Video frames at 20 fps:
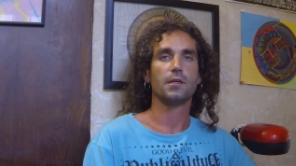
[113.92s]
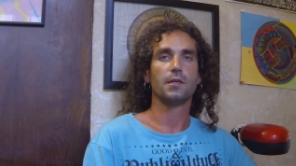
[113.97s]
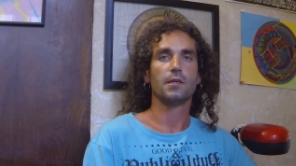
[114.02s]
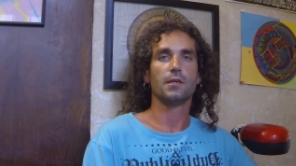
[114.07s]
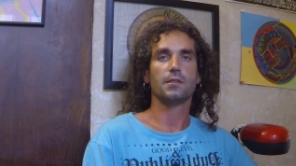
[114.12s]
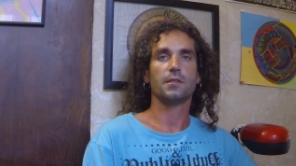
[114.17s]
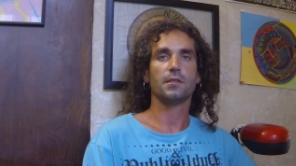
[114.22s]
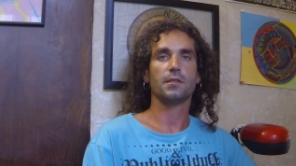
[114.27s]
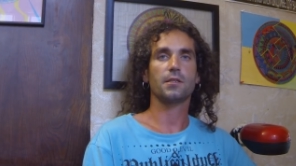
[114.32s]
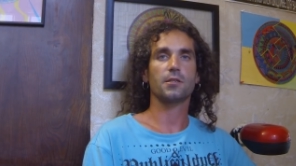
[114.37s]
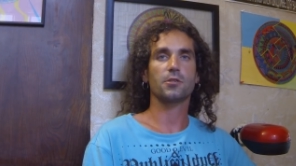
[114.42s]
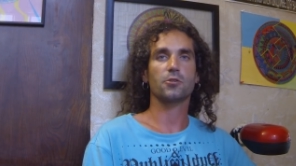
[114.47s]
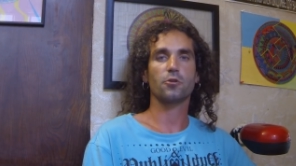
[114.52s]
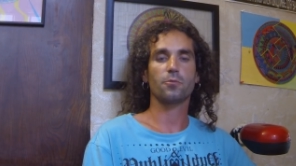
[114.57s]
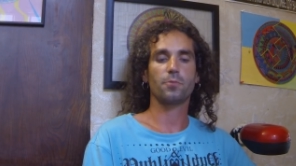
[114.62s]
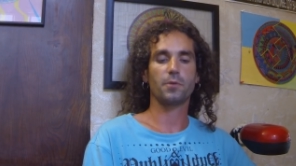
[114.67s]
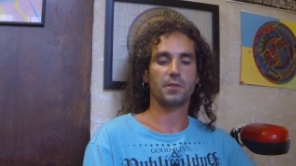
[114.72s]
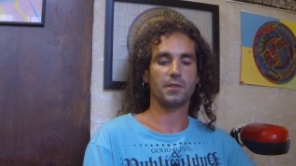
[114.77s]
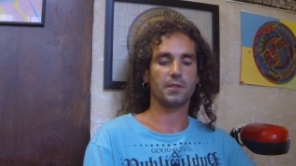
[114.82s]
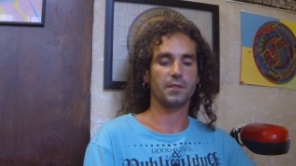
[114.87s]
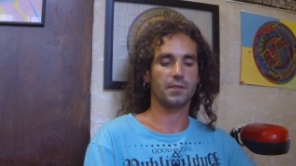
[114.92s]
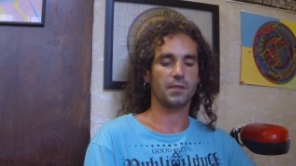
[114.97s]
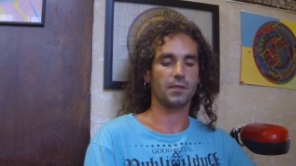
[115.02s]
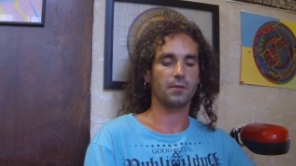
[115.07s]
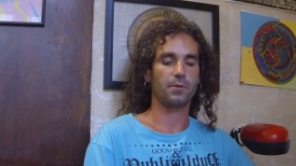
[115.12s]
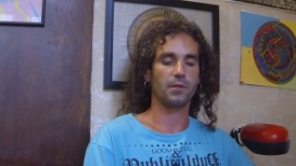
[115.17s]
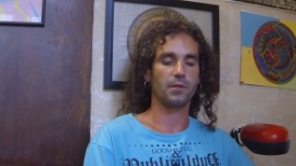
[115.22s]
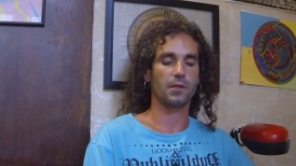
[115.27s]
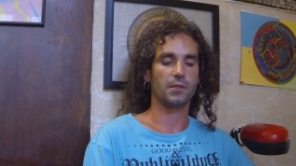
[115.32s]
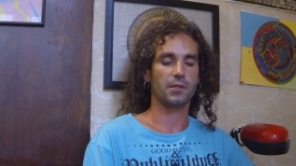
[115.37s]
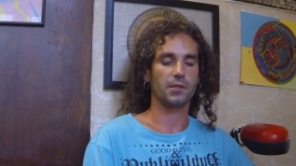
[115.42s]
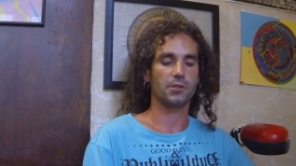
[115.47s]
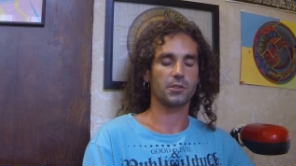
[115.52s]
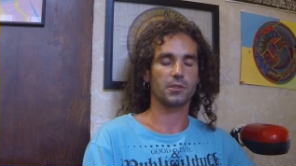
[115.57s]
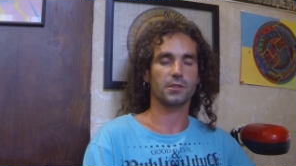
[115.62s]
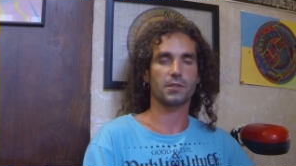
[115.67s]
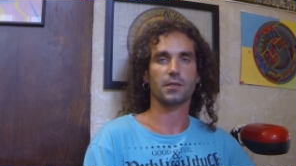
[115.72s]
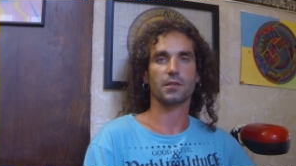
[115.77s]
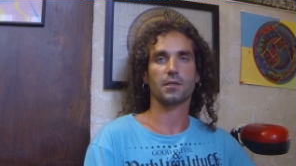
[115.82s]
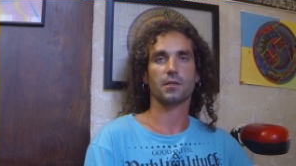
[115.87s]
не должно быть никаких
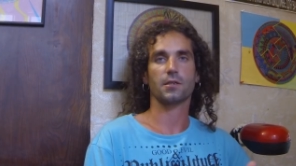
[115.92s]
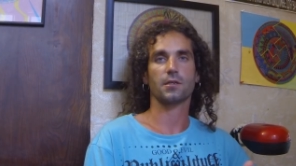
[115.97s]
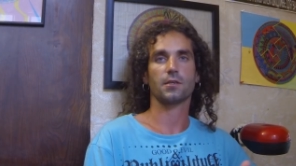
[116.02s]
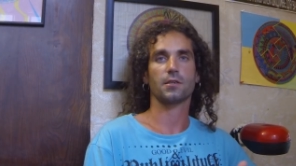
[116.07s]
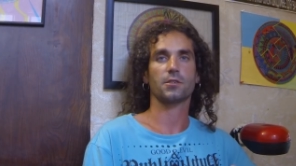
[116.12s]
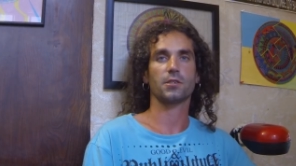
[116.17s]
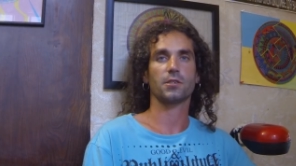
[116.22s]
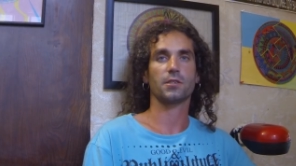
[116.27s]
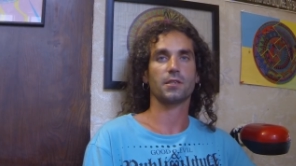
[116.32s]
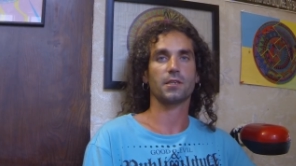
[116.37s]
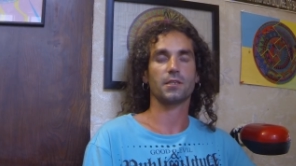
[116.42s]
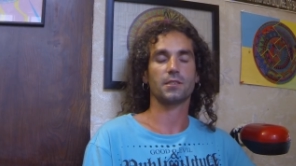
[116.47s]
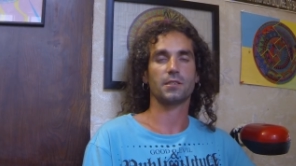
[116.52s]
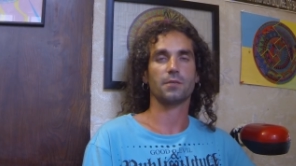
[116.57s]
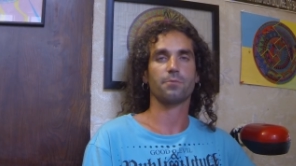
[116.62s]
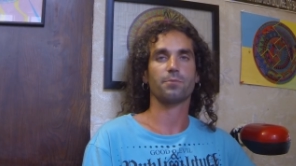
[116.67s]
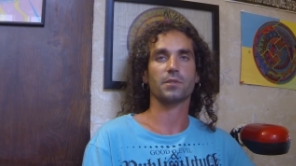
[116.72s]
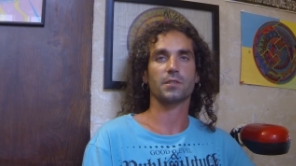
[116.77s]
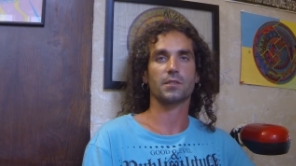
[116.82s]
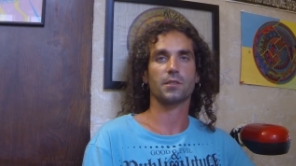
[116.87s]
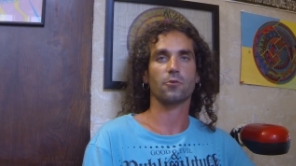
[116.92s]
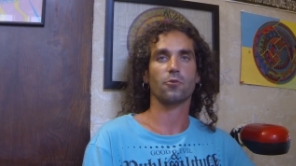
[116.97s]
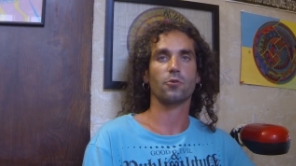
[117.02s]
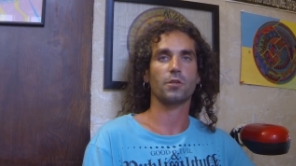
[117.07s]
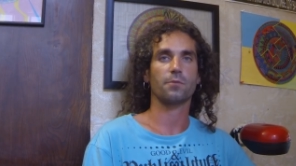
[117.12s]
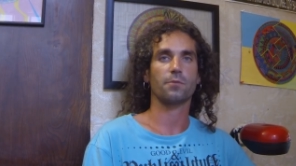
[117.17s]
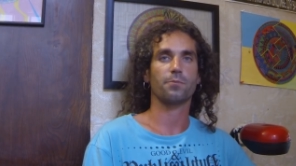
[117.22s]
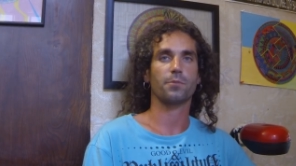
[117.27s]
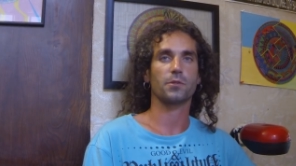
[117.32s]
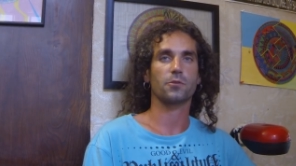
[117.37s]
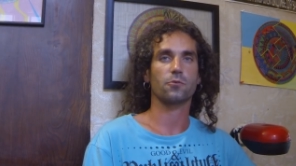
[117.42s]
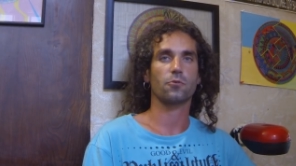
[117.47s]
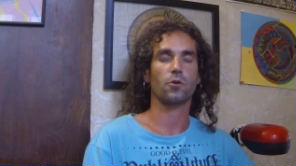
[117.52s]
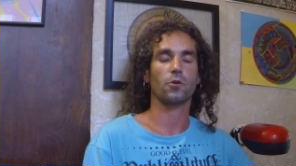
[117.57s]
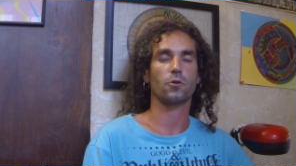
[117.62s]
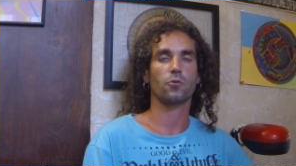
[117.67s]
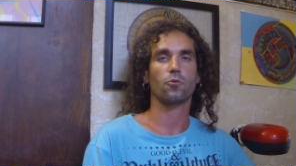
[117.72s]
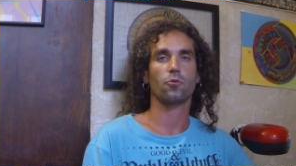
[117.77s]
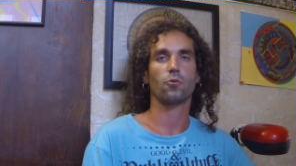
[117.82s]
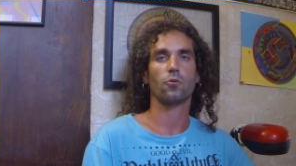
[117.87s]
биологических э, жидкостей посторонних,
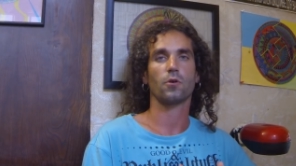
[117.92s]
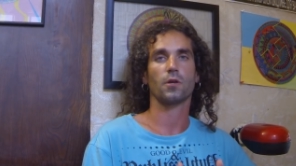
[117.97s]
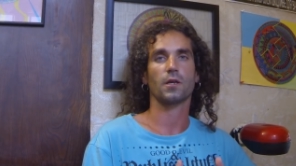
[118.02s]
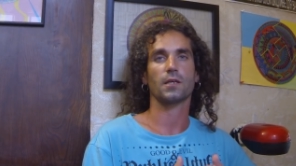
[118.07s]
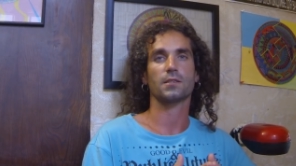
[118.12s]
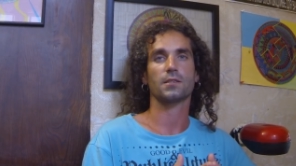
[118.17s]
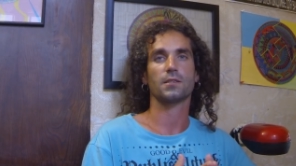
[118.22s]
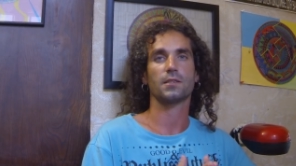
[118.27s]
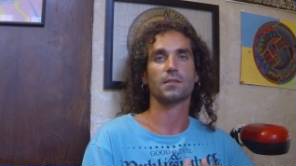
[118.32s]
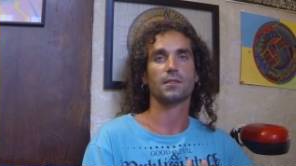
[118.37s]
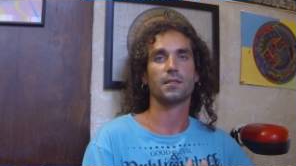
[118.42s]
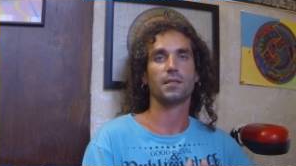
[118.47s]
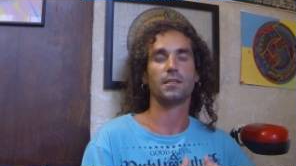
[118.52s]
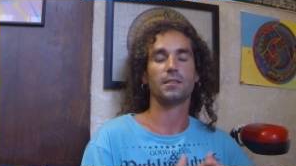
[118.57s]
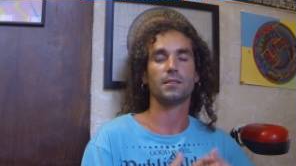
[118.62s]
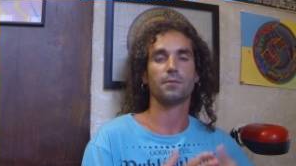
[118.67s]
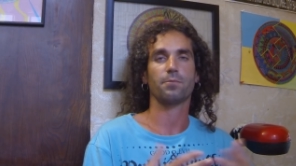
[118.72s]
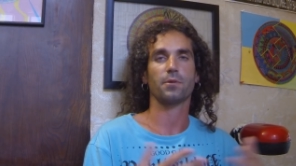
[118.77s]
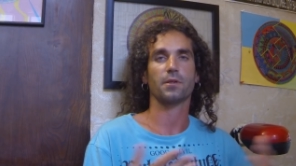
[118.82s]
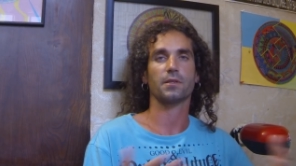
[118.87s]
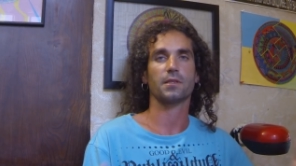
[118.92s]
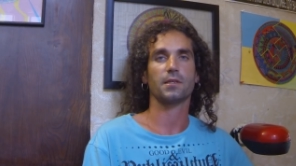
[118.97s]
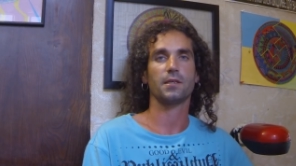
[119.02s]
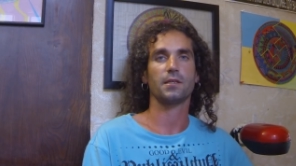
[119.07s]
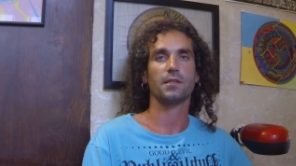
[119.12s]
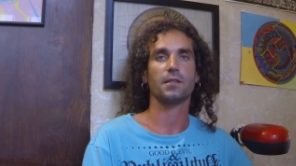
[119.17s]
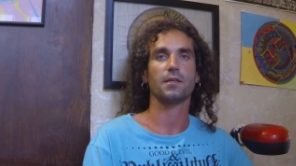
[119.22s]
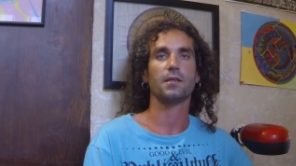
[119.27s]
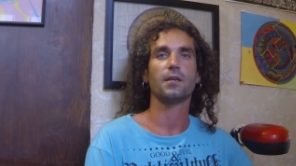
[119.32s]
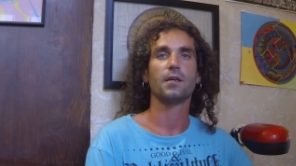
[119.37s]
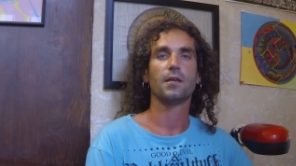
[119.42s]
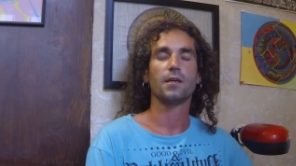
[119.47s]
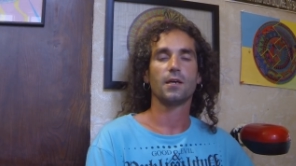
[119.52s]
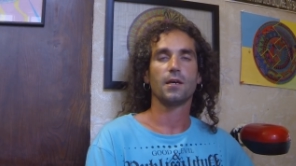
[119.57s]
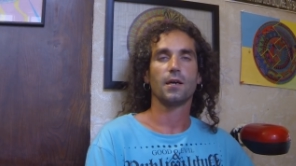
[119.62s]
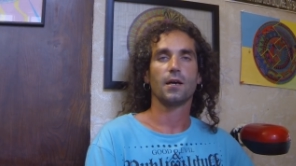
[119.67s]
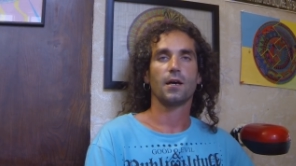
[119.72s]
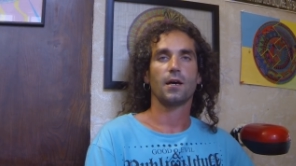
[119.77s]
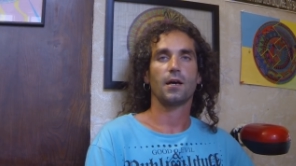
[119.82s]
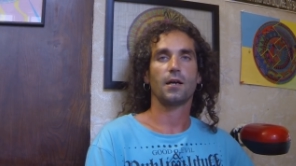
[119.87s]
поскольку разные слизи, протеины,
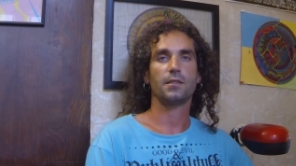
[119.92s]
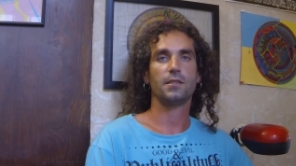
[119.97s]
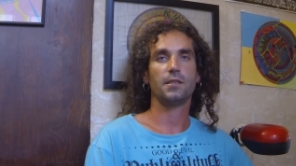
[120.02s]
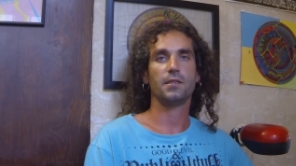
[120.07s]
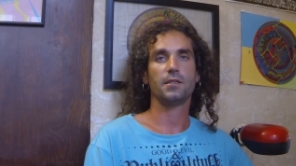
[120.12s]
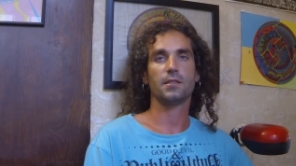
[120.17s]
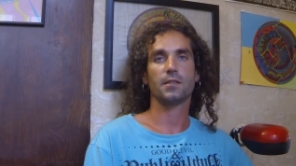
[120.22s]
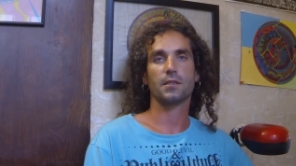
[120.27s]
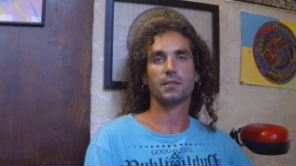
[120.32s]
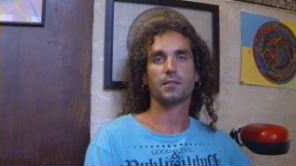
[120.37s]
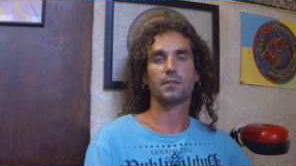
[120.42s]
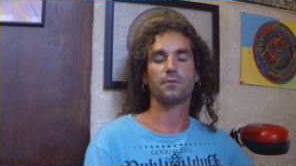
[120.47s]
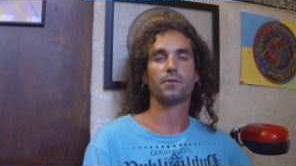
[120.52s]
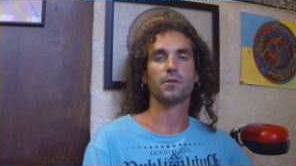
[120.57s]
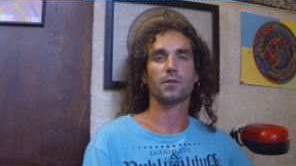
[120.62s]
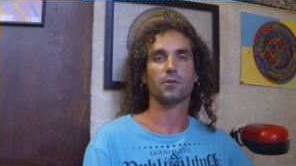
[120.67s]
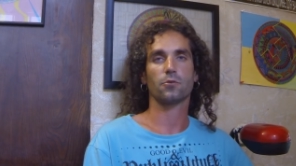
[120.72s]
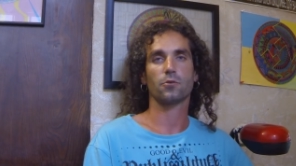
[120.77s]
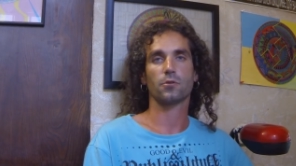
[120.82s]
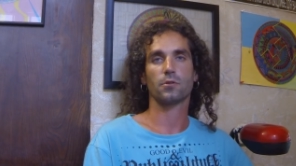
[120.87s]
они инактивируют